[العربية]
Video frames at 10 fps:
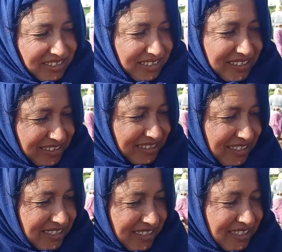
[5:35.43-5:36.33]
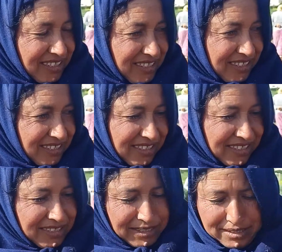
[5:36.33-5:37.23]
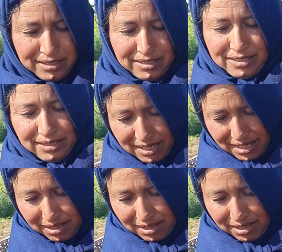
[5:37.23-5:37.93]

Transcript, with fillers: لا آه، الراجل ماهوش يخدم